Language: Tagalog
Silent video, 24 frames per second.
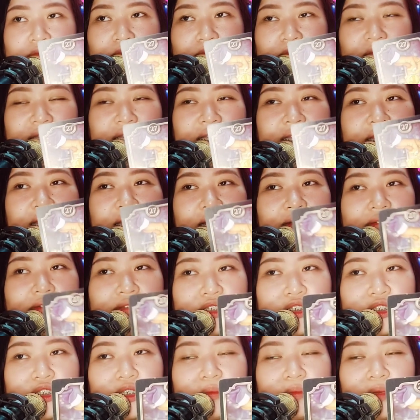natatakot
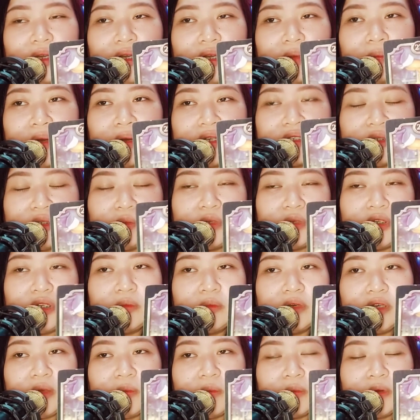siya sa mga possible na
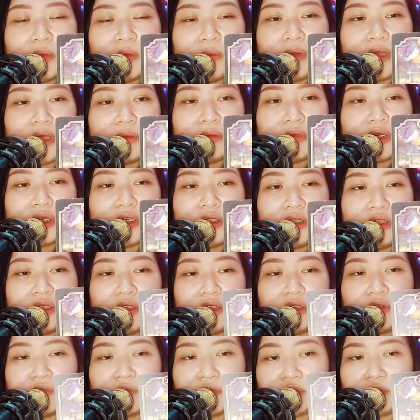maging problema in the
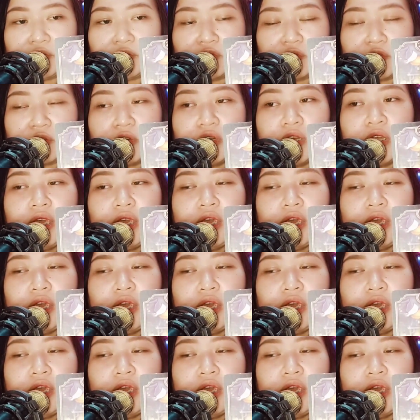near future.